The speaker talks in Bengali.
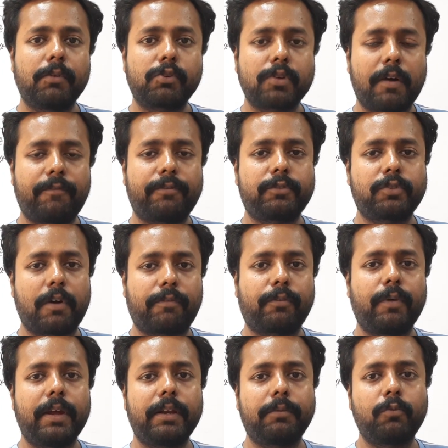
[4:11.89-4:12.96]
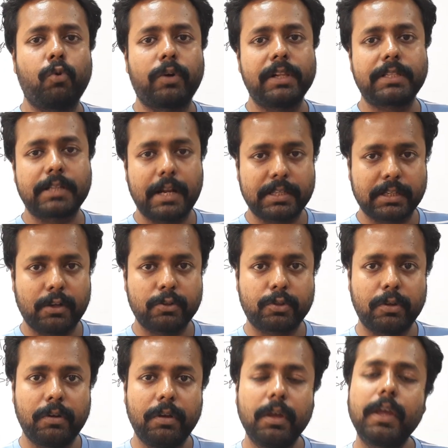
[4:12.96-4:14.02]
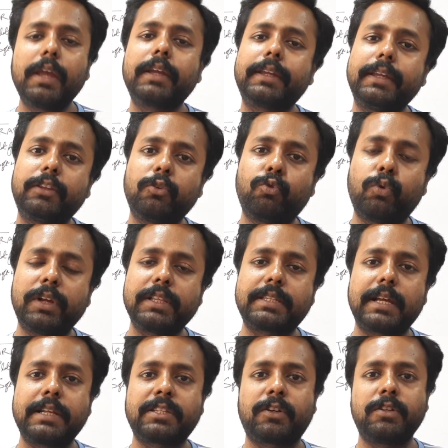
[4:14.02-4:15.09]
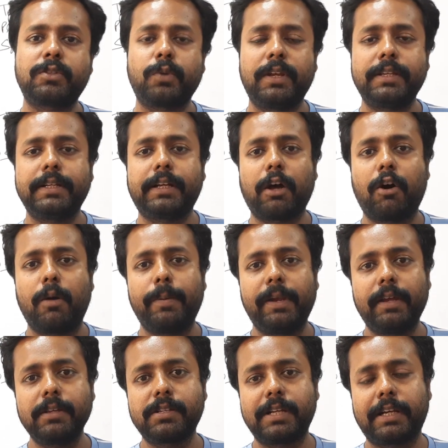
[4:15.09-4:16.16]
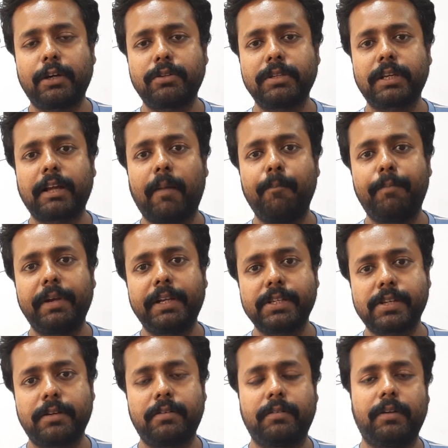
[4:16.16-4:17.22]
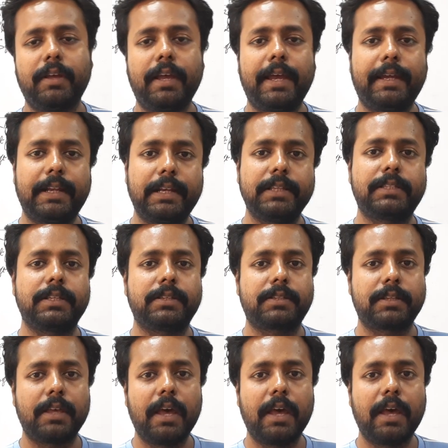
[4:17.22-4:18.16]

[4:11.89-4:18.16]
সব সফটওয়্যার গুগল সার্চ কনসোল কিন্তু গুগল সার্চ কনসোলে যেটা হবে না সেটা হচ্ছে কম্পিটিশন অ্যানালিসিস